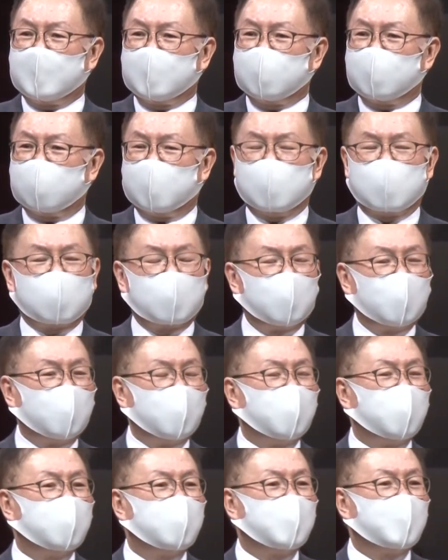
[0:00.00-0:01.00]

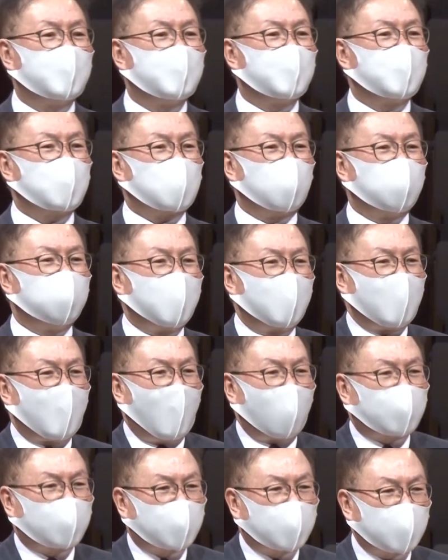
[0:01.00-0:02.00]
그래서 정말
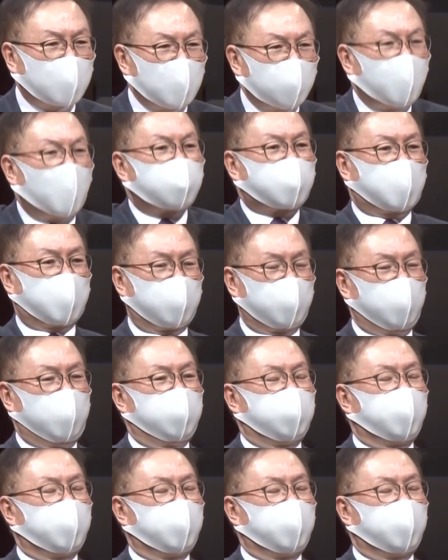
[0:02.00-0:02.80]
아낌없이